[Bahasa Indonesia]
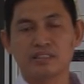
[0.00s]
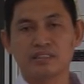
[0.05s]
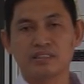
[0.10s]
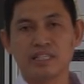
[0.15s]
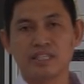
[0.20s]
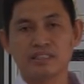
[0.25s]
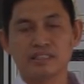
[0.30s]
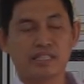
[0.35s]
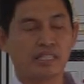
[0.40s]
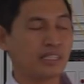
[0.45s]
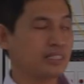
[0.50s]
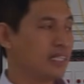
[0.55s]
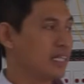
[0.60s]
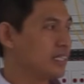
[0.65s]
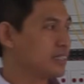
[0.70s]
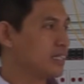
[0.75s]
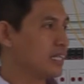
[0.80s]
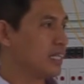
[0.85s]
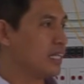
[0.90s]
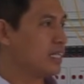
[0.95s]
Di antaranya
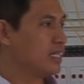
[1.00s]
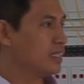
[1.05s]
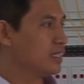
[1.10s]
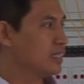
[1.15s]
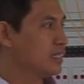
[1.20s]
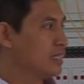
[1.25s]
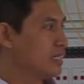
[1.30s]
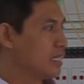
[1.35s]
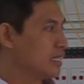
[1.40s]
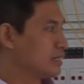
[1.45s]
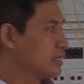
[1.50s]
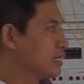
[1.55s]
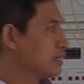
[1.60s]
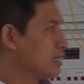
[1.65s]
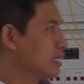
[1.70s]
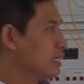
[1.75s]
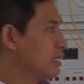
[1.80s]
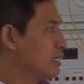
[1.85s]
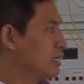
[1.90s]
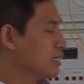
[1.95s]
adalah ada
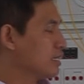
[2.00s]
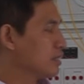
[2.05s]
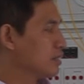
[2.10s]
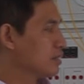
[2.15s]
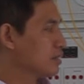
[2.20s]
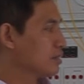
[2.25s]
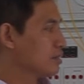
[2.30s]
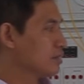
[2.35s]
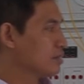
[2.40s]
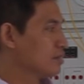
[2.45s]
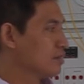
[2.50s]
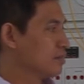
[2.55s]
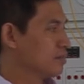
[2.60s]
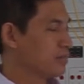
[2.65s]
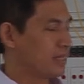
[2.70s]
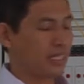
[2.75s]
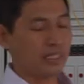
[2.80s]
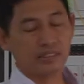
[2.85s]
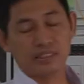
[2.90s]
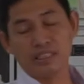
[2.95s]
teknik
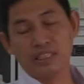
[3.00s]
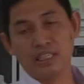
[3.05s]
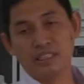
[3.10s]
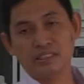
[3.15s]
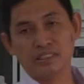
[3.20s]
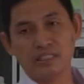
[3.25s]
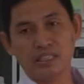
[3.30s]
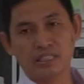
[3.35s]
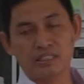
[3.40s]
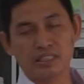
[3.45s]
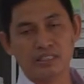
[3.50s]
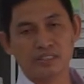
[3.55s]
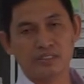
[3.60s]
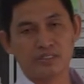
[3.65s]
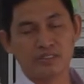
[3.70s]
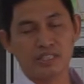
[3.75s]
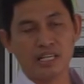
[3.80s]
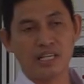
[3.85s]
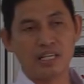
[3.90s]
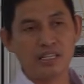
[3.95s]
PLTS tenaga
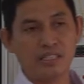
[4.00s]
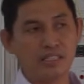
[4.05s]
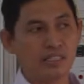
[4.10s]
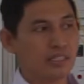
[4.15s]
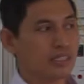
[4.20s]
surya,